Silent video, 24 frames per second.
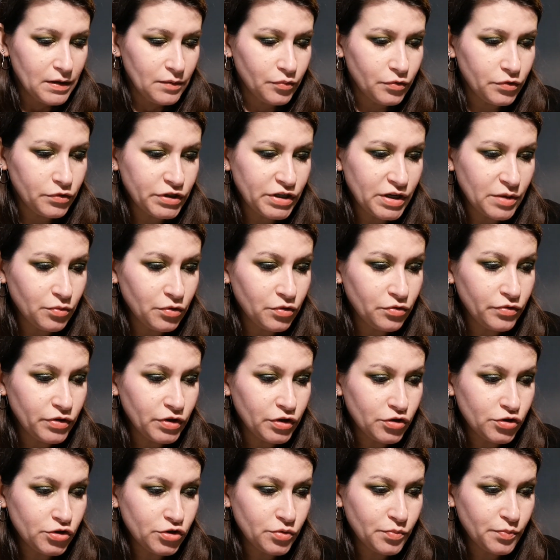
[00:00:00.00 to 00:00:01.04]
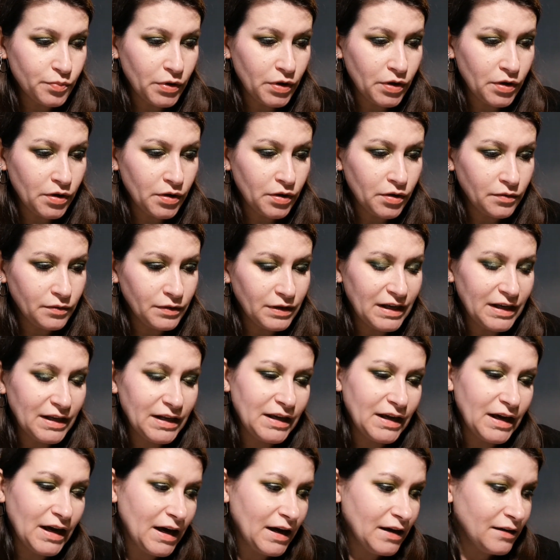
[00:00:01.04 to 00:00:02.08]
Prochain produit que je prends,
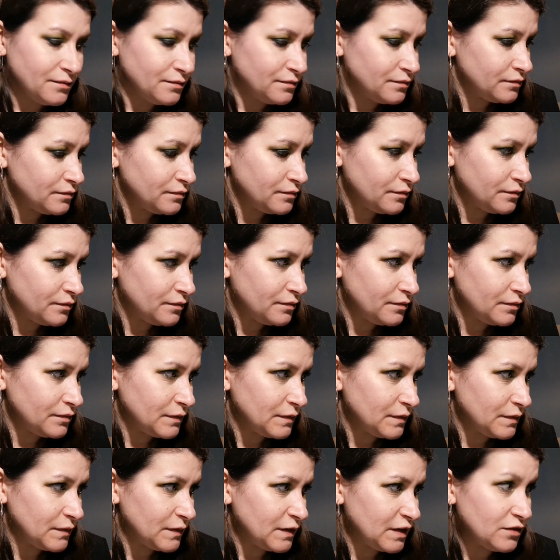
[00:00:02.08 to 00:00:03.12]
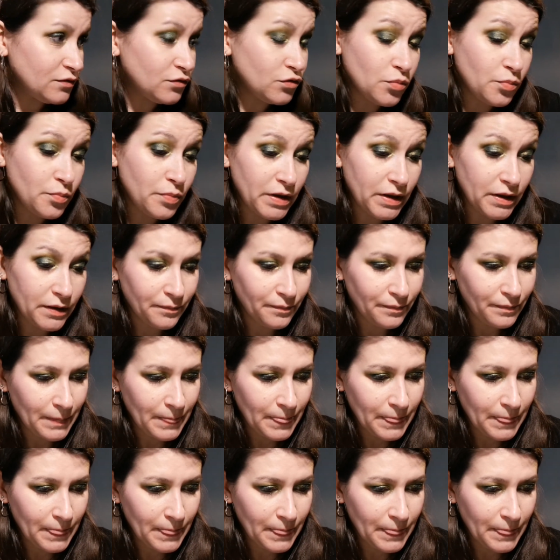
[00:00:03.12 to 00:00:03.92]
Eléa, s'il te plaît.